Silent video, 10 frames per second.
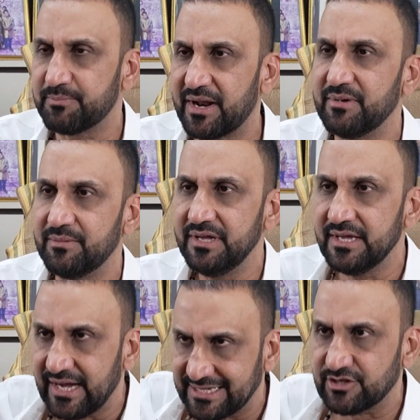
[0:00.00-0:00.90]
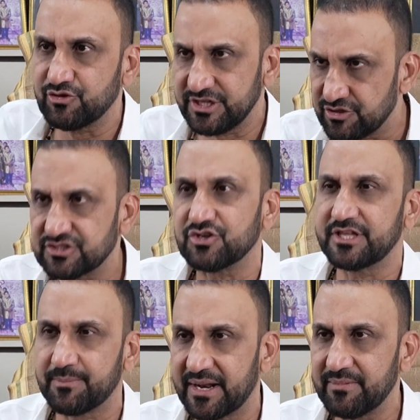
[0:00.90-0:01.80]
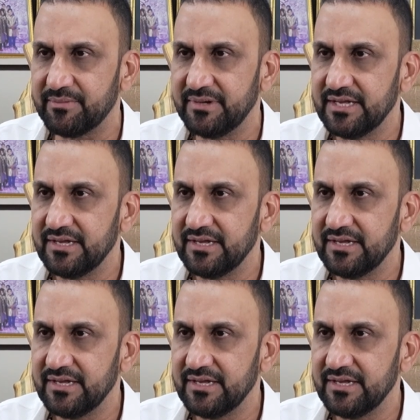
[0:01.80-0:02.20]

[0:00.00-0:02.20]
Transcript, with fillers: ప్రాబ్లం అసదుద్దీన్తో సొంత ప్రాబ్లం